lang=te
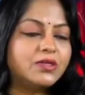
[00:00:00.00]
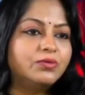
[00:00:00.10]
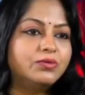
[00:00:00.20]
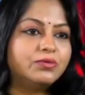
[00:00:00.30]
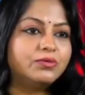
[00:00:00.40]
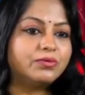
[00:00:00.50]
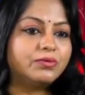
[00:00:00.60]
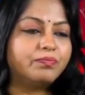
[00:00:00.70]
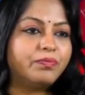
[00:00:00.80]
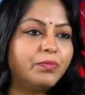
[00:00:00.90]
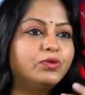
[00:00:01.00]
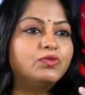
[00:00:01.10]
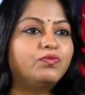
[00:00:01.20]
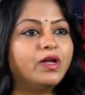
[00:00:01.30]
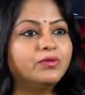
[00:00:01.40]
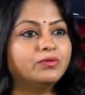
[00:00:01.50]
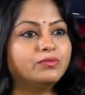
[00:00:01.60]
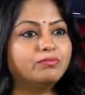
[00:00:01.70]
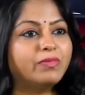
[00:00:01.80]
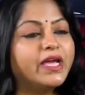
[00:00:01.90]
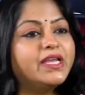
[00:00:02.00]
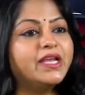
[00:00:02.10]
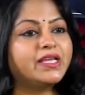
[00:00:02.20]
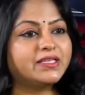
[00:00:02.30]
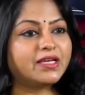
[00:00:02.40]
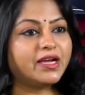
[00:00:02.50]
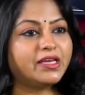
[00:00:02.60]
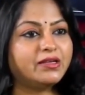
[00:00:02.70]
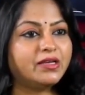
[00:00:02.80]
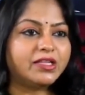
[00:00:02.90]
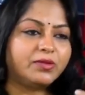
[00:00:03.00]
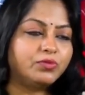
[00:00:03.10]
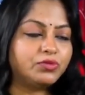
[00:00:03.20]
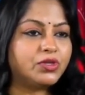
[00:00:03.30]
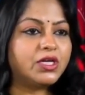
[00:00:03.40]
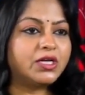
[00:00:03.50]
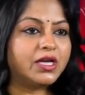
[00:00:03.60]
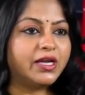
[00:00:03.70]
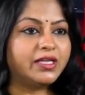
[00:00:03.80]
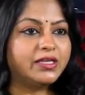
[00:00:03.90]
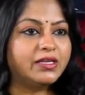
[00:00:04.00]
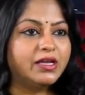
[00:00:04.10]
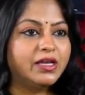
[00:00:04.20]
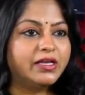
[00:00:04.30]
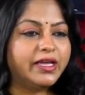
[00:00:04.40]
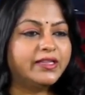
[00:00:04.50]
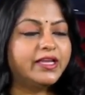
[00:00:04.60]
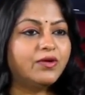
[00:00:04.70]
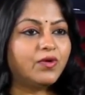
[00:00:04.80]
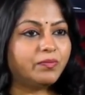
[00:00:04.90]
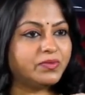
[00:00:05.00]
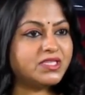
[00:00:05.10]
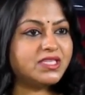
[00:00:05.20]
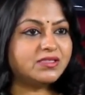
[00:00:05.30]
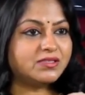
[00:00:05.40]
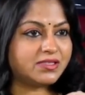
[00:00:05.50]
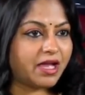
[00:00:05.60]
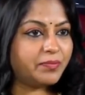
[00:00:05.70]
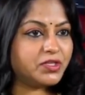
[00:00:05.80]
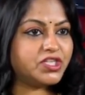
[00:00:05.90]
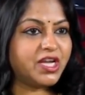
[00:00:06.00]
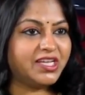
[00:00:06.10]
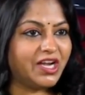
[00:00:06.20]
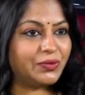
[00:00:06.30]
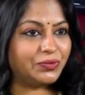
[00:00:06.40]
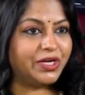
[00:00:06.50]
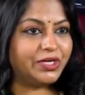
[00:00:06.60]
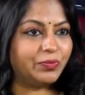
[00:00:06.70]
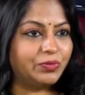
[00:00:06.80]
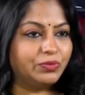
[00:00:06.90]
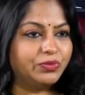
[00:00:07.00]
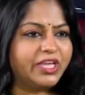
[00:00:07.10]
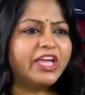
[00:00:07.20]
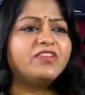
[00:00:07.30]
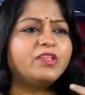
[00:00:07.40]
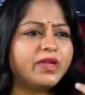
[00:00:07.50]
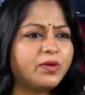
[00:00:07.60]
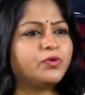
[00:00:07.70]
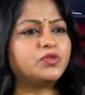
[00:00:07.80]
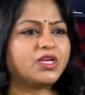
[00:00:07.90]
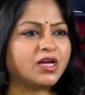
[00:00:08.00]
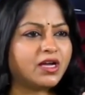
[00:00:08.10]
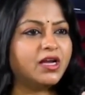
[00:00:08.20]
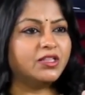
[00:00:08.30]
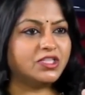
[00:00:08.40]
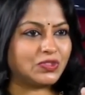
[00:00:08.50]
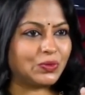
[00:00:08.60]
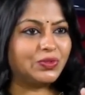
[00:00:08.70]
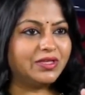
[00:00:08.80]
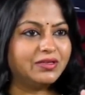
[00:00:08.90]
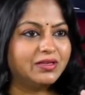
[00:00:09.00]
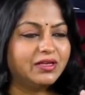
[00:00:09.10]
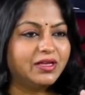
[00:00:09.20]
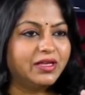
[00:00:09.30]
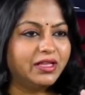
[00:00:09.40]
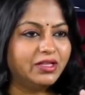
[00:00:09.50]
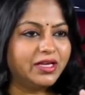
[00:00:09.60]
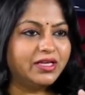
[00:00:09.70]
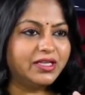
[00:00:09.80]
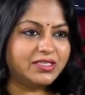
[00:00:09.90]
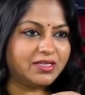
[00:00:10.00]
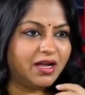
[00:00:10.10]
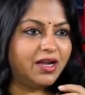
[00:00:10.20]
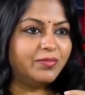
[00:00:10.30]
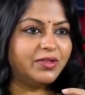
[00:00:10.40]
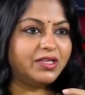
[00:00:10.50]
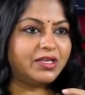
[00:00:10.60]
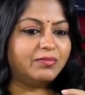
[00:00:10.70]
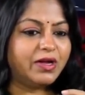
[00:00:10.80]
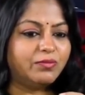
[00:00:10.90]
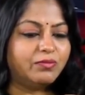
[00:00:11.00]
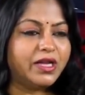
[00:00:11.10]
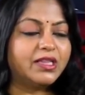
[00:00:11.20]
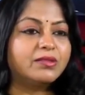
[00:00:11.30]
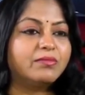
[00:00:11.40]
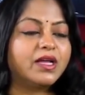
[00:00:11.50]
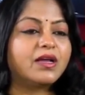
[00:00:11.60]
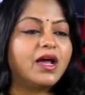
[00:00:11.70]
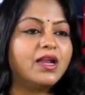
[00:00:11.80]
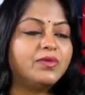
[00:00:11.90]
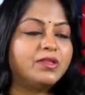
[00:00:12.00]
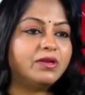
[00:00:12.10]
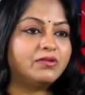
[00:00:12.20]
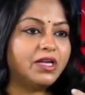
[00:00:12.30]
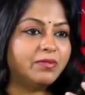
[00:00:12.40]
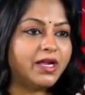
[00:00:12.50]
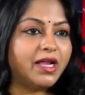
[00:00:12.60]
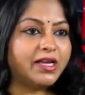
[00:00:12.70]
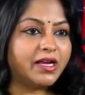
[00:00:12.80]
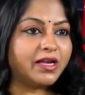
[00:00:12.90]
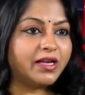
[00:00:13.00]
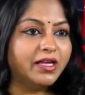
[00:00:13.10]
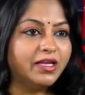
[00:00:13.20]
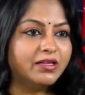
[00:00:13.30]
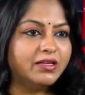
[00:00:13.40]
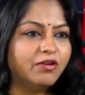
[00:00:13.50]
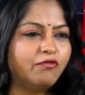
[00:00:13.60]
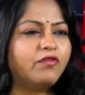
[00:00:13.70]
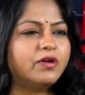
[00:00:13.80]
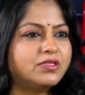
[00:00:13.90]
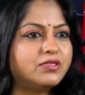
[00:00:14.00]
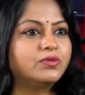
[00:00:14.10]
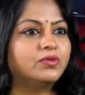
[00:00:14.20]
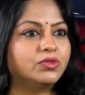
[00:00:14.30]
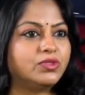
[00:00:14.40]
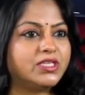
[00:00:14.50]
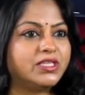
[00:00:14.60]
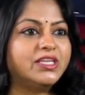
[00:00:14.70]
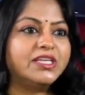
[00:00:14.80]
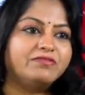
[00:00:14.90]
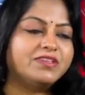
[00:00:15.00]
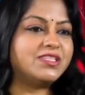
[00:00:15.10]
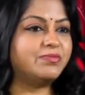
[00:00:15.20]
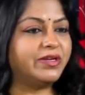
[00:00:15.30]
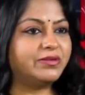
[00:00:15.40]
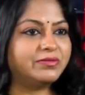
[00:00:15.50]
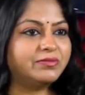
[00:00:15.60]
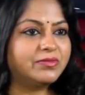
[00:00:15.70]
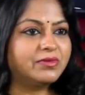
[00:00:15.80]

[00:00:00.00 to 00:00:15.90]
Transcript: అసలు ప్రభుత్వాలు మహిళలకి కానీ లేకపోతే పురుషులకి కానీ ఏదైనా ఒక బిజినెస్ స్థాపించాలి అనుకునేటప్పుడు ఏ విధమైన ప్రోత్సాహకాలు అందిస్తోంది ఎందుకంటే చాలామందికి మనం మనం మన కాళ్ళ మీద మనం నిలబడాలి అనగానే ఫస్ట్ గుర్తొచ్చేది ఇన్వెస్ట్మెంట్